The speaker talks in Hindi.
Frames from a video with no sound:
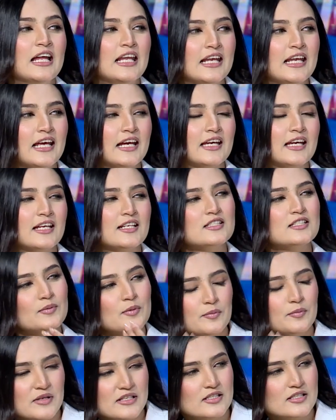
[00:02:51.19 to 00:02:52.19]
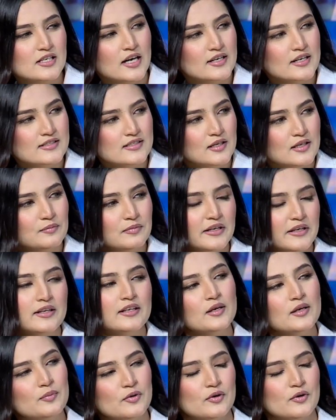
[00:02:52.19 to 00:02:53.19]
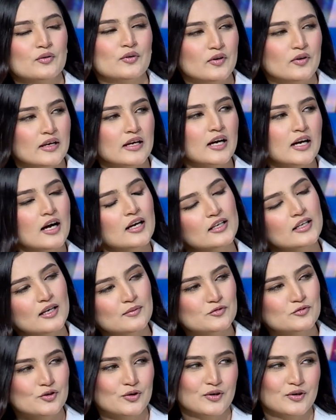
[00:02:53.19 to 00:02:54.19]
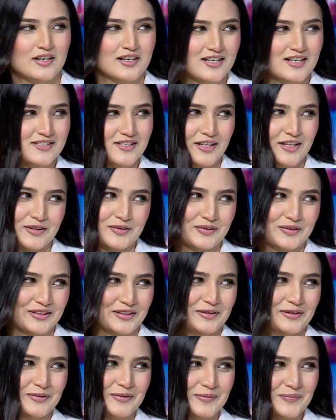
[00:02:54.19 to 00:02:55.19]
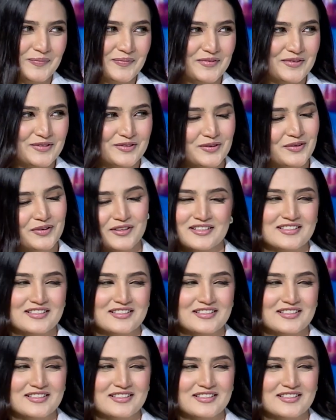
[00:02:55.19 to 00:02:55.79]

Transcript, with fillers: लेकिन जब हमने स्टडीज़ कंप्लीट की फिर उन्होंने कहा कि अब जो करना चाहते हो कर लो तो कोई